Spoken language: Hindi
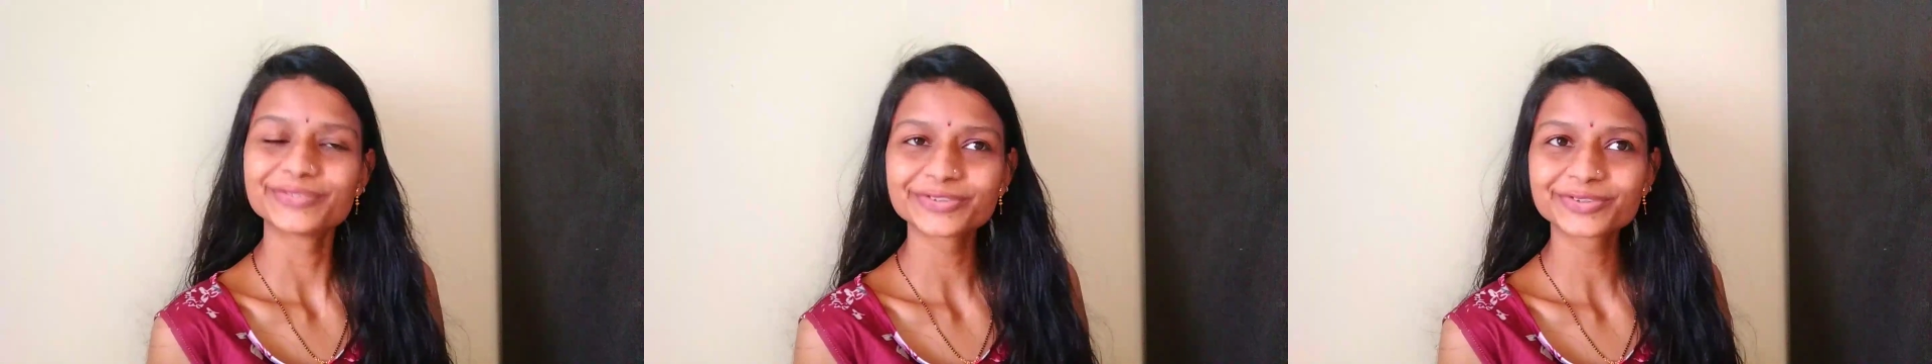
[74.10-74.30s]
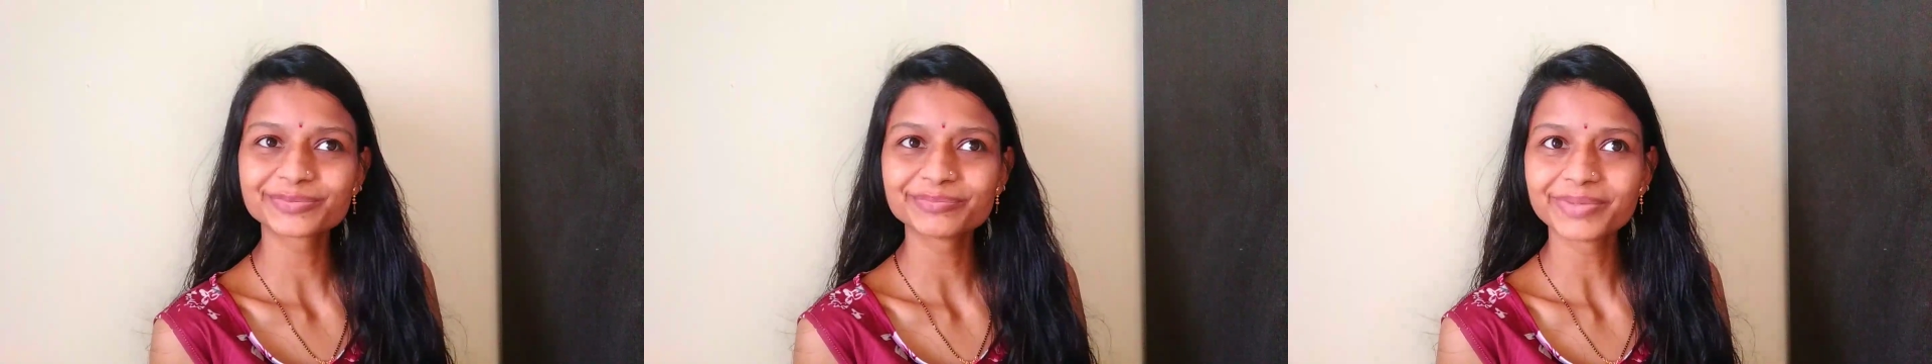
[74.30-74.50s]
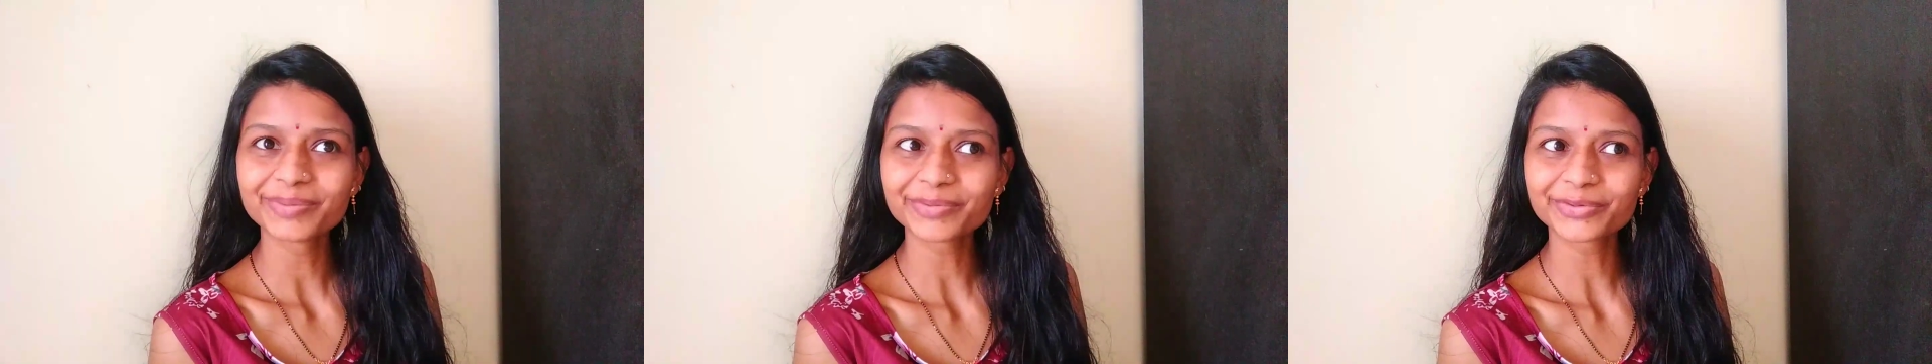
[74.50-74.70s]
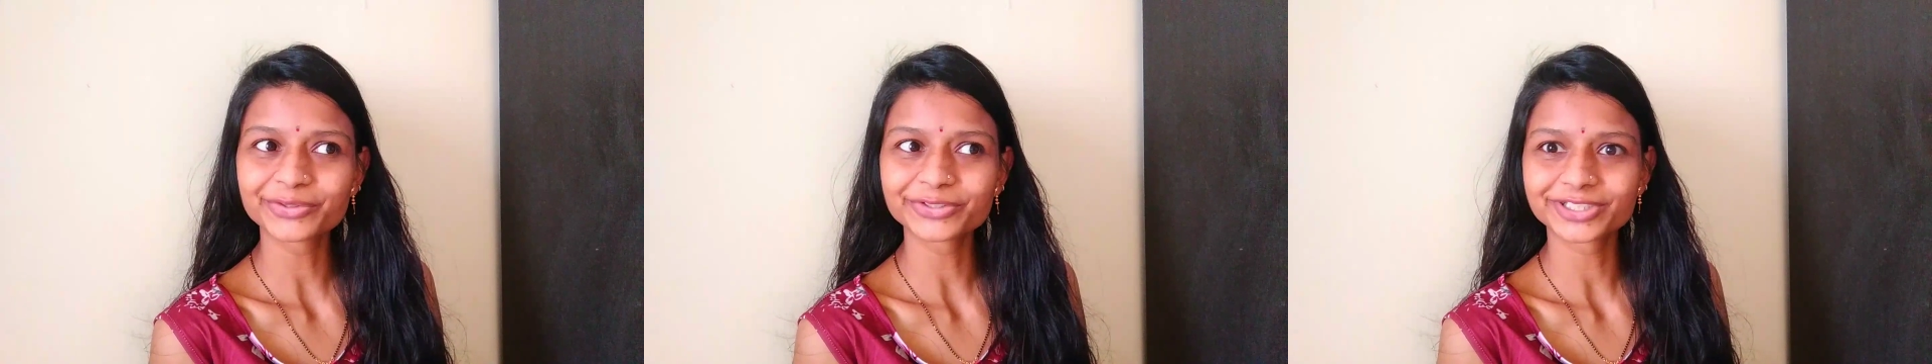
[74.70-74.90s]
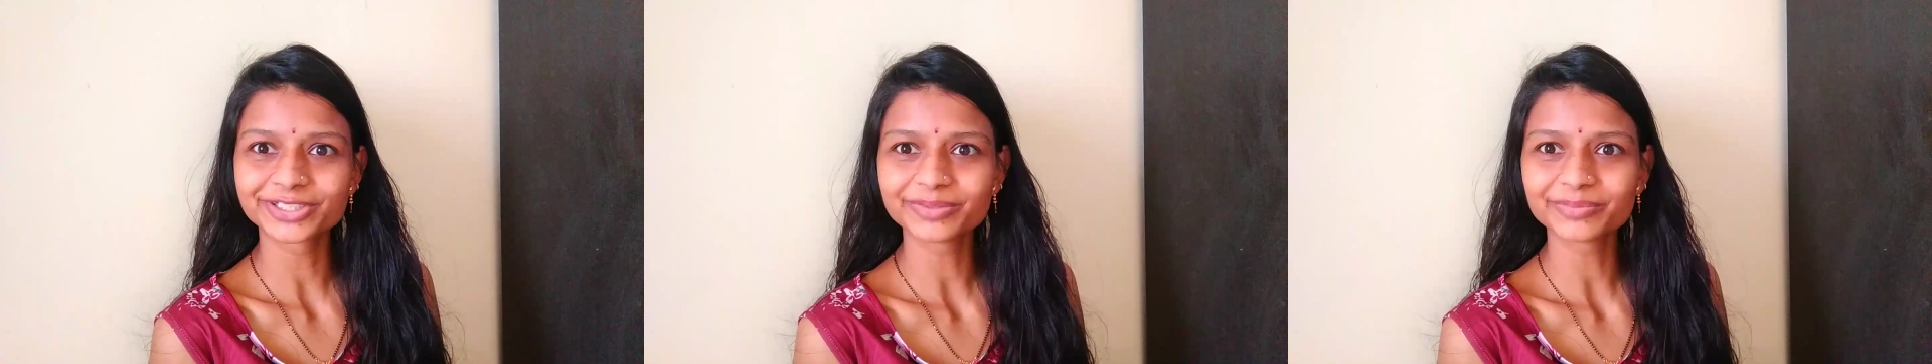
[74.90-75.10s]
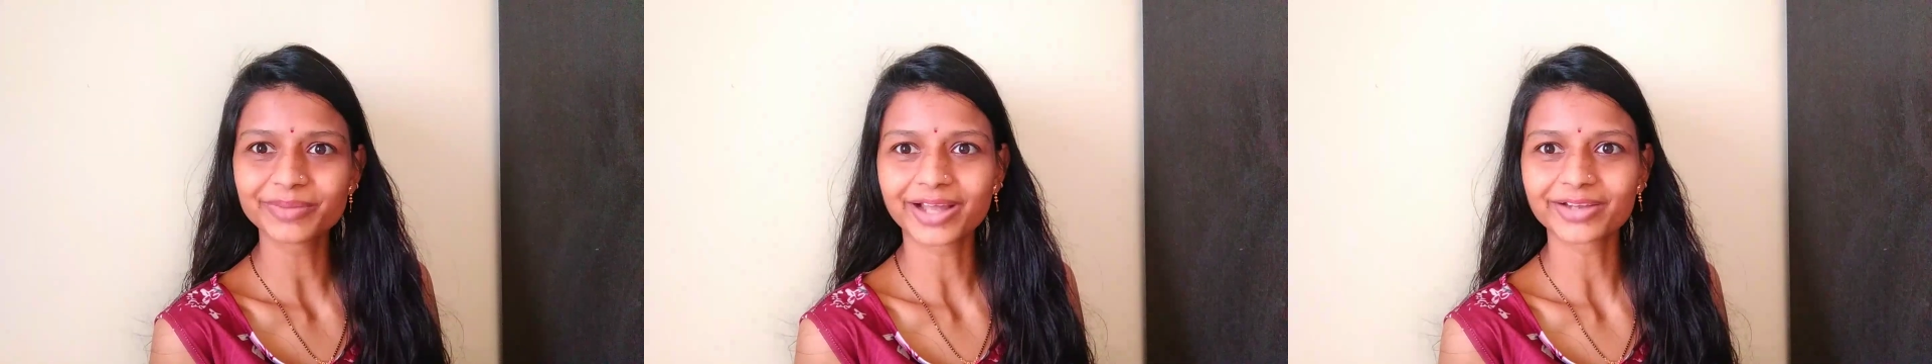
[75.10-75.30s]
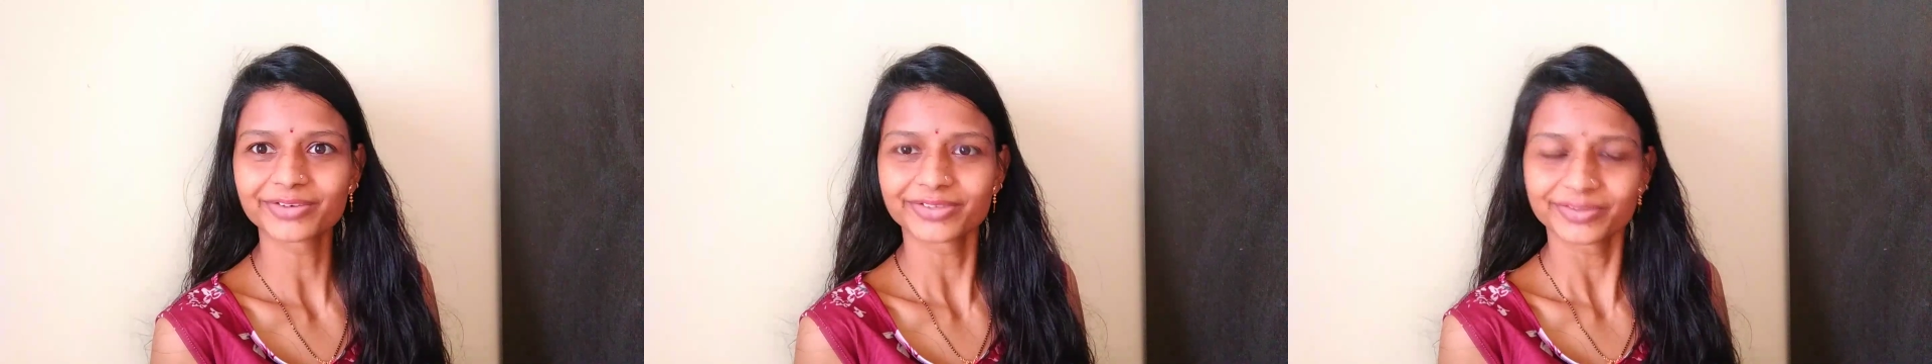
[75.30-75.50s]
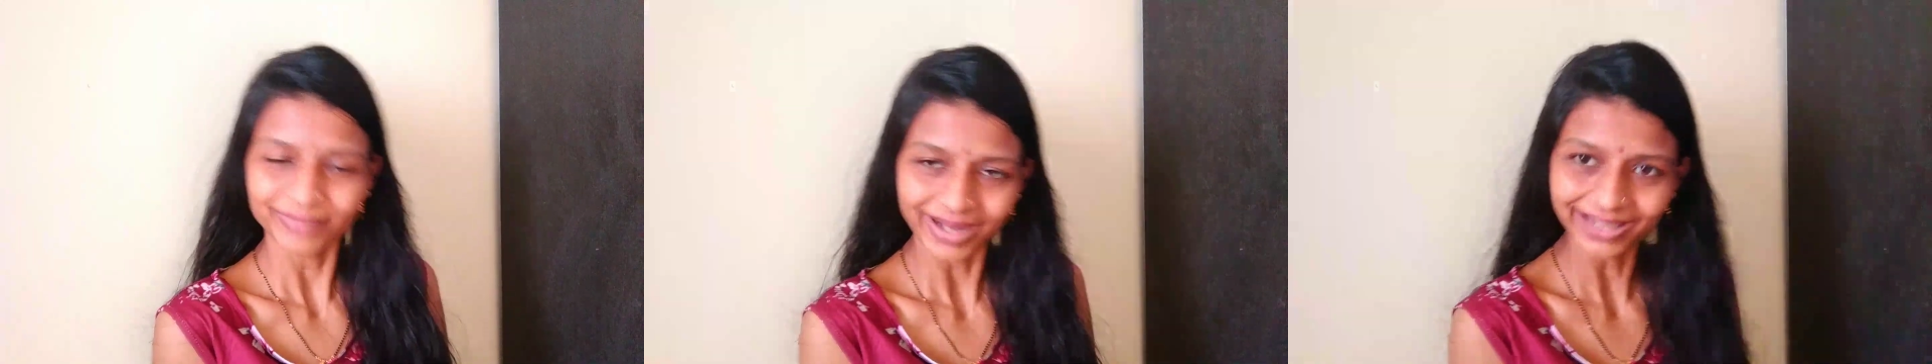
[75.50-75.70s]
उसमें भी खुशी
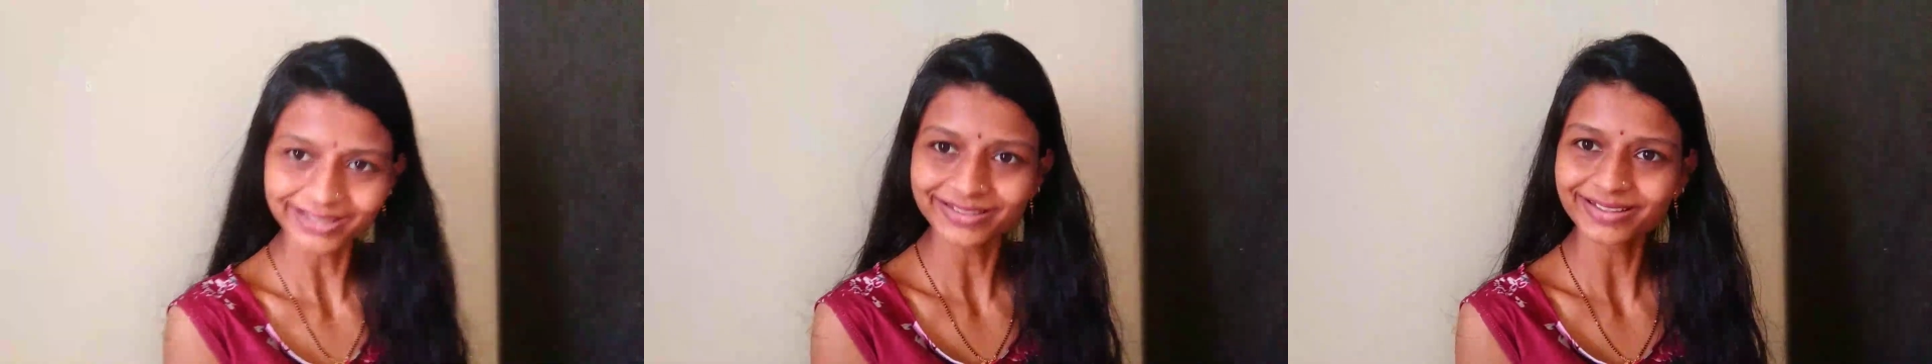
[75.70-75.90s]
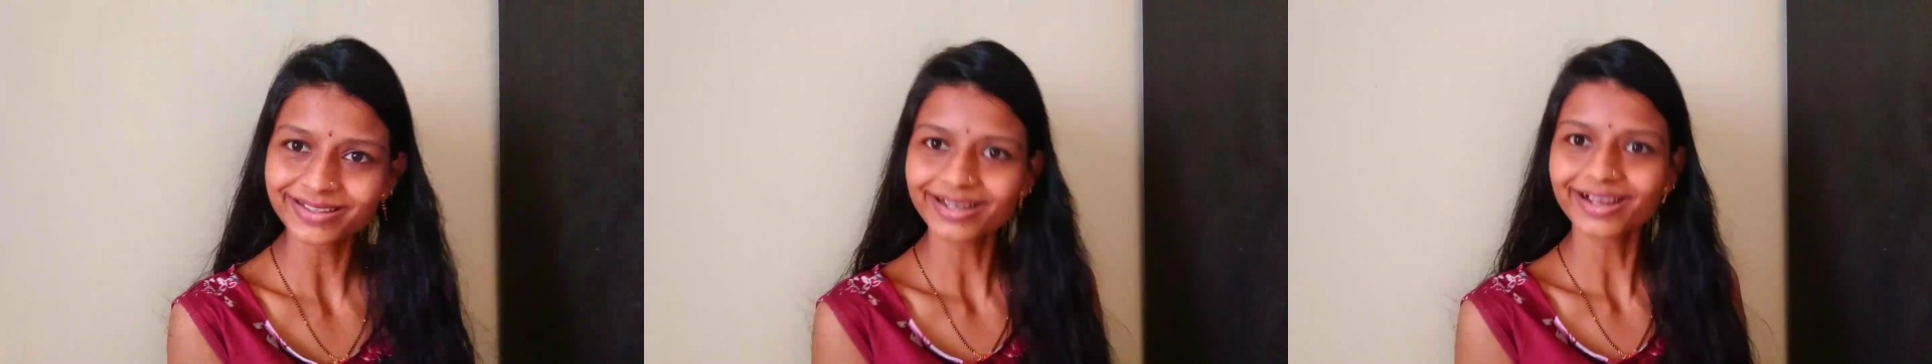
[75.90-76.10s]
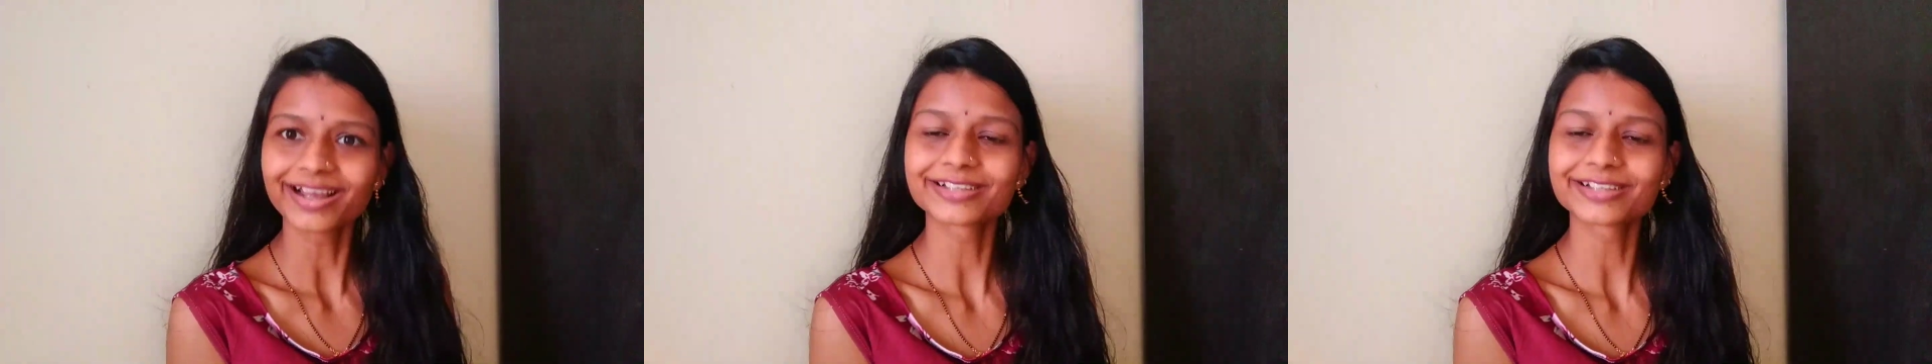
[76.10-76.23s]
मान मानिए ना